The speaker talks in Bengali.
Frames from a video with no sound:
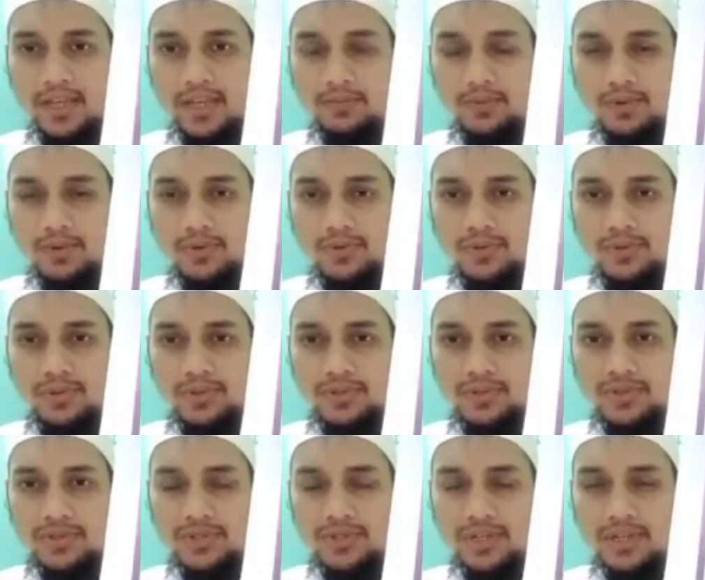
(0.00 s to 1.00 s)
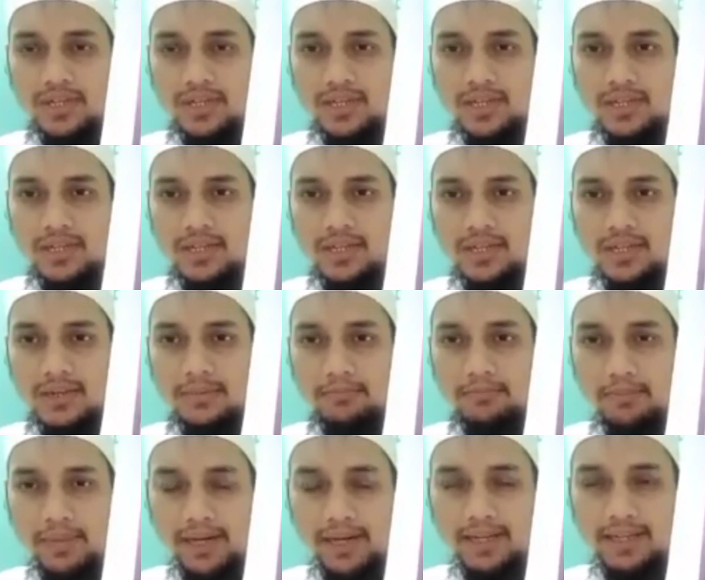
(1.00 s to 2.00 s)
এবং সে
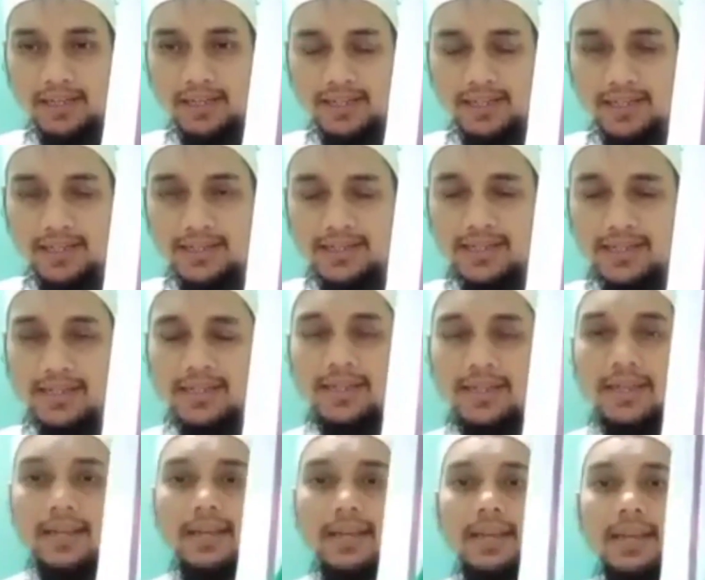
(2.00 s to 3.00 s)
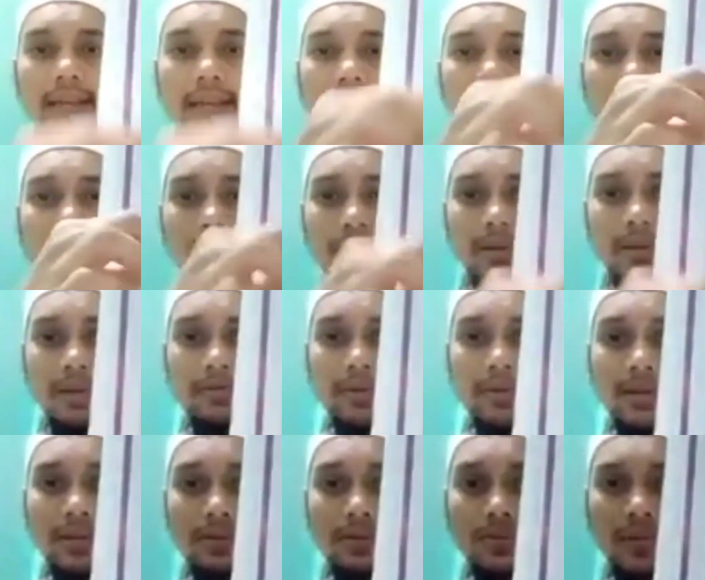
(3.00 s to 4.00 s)
বানিয়ে দিয়েছে এইভাবে
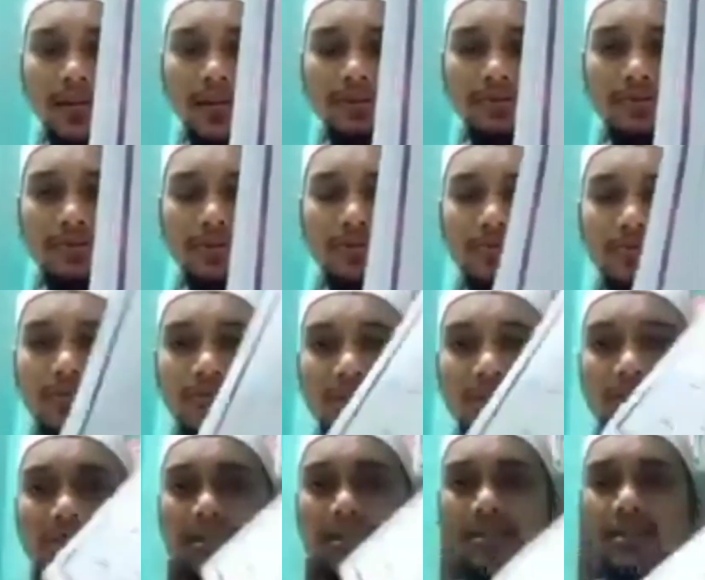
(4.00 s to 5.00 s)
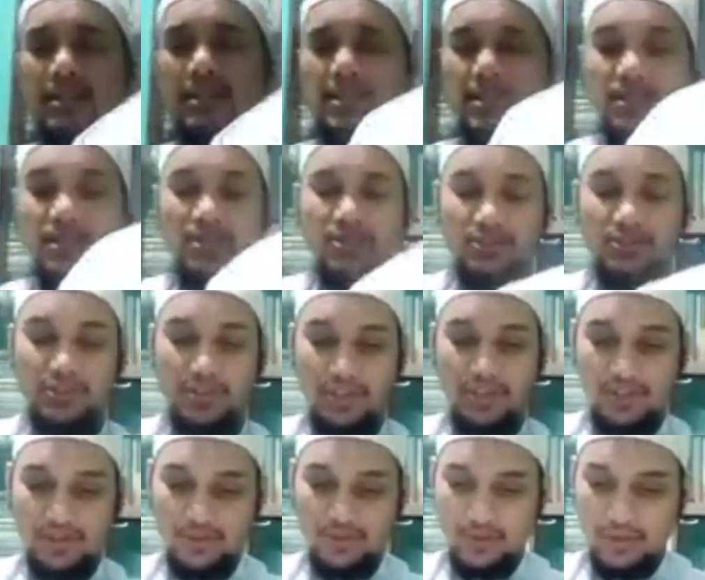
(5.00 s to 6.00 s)
আমরা কিন্তু আটত্রিশ পৃষ্ঠাটা
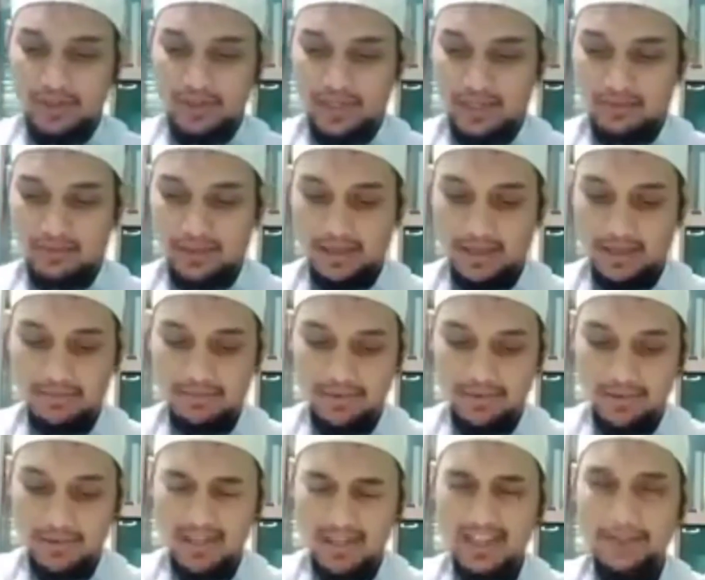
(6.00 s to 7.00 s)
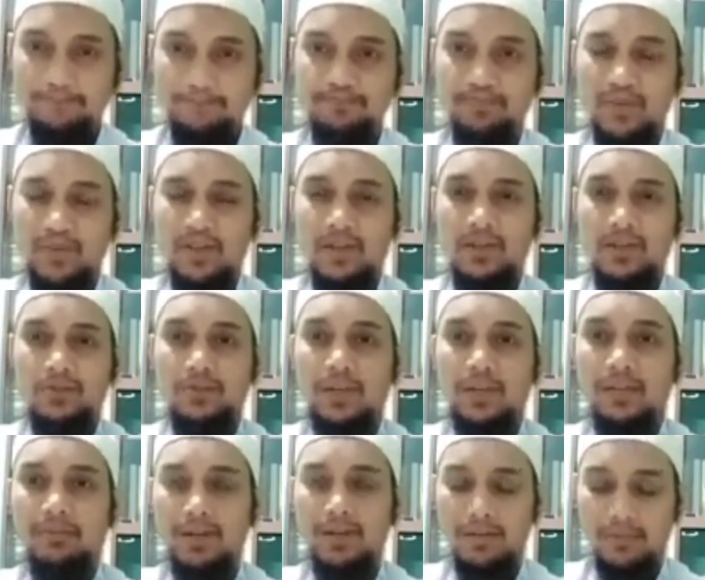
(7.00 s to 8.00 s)
শেষ করে দিলাম আলহামদুলিল্লাহ তো
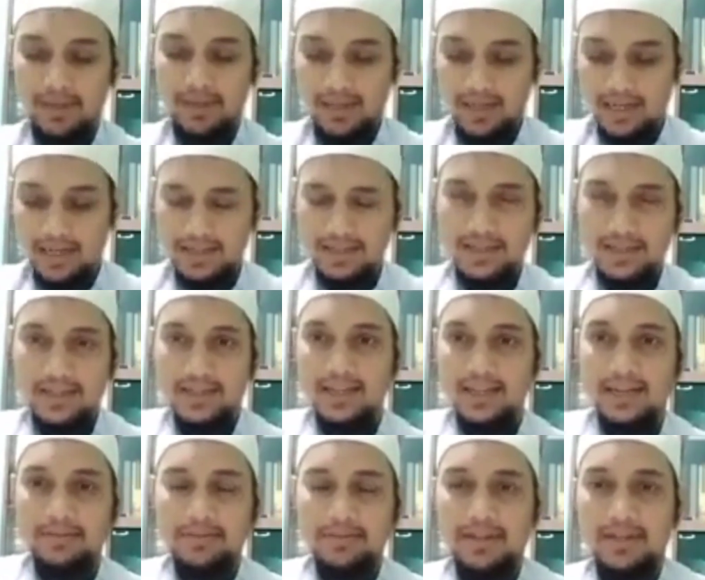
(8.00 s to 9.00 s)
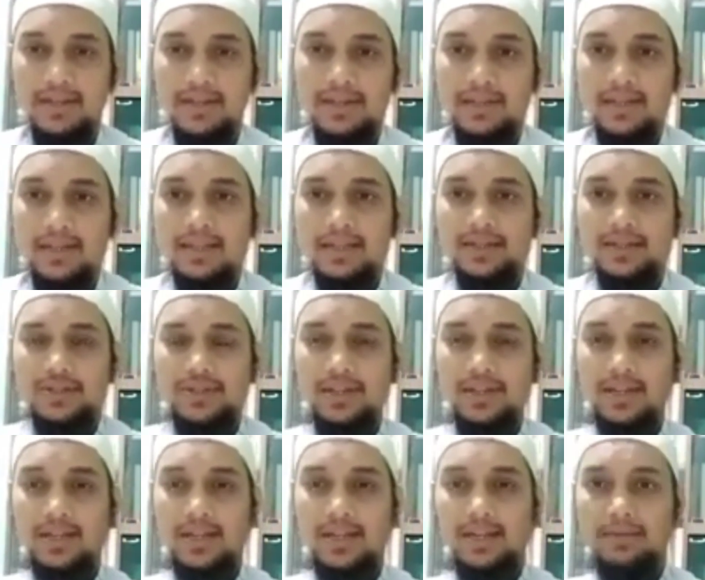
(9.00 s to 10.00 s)
এভাবে আজকে আমরা
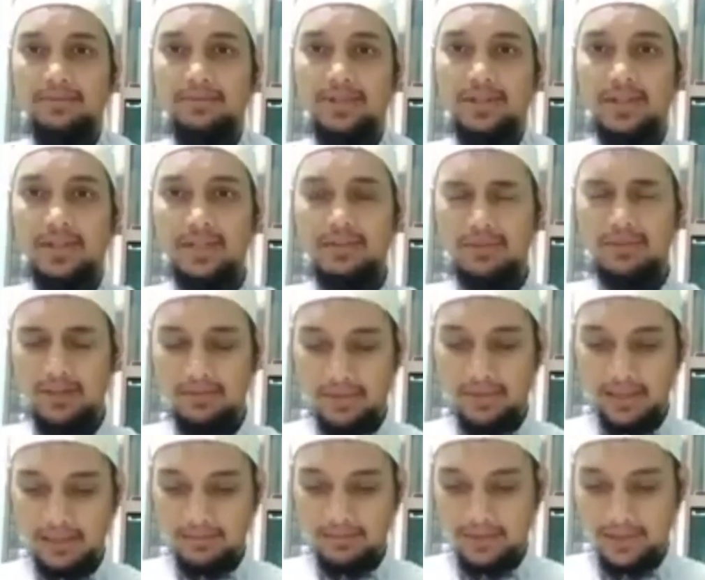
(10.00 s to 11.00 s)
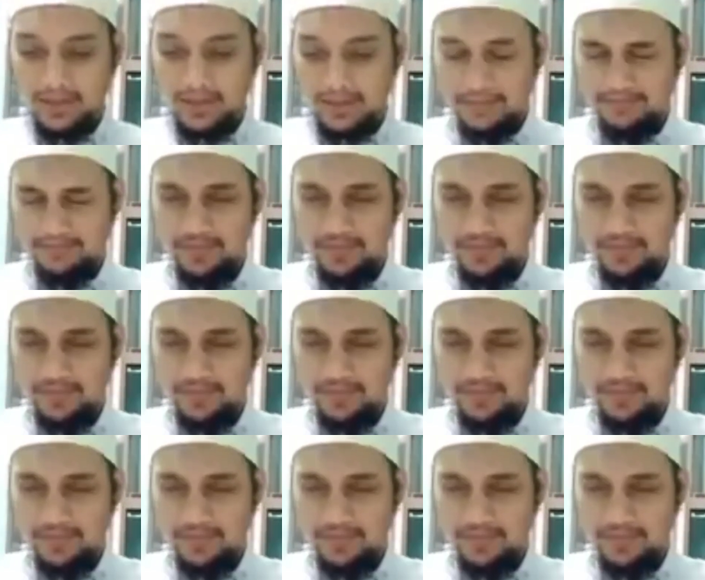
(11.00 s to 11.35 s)
শিখলাম যে কিভাবে আমরা